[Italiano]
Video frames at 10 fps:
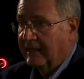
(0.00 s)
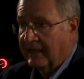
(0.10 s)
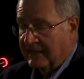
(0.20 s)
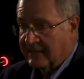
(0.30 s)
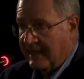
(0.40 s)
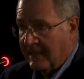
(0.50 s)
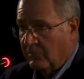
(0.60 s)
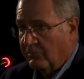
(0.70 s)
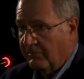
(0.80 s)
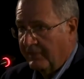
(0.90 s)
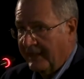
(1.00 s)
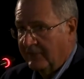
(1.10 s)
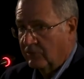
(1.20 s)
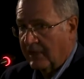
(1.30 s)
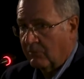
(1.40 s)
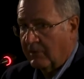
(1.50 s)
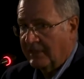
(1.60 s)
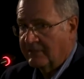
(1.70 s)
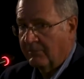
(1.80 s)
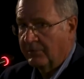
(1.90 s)
che stiamo vivendo, alla quale
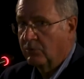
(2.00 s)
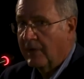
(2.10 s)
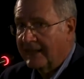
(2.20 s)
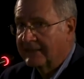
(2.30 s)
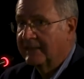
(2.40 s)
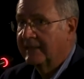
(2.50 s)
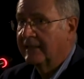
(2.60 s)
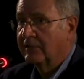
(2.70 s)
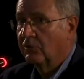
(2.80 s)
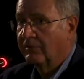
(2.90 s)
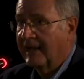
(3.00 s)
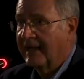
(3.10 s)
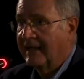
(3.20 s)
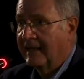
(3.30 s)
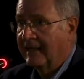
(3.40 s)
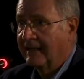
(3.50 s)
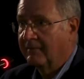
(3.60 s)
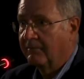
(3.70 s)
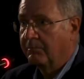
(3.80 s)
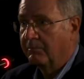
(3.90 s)
siamo abituati,
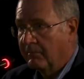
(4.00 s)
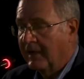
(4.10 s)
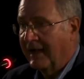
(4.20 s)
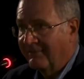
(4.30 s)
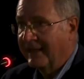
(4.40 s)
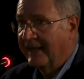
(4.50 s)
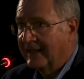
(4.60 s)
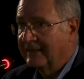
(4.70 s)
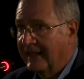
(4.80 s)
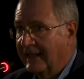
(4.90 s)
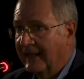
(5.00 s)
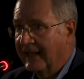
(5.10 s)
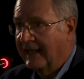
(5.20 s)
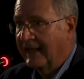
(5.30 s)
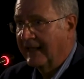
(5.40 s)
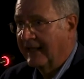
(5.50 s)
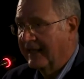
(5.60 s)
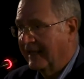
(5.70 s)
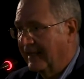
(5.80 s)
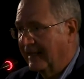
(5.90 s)
dovrà, delle,
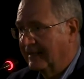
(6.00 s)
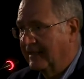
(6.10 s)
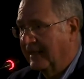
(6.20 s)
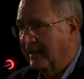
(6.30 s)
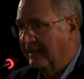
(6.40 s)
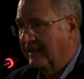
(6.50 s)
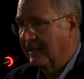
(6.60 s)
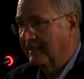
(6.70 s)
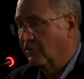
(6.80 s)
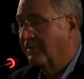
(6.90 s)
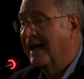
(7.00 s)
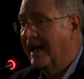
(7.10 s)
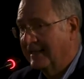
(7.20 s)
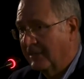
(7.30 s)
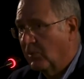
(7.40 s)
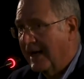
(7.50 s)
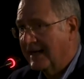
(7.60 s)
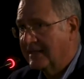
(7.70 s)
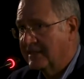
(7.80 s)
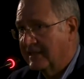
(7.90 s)
eh, delle, delle, dovrà
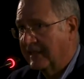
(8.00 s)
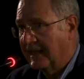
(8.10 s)
adeguarsi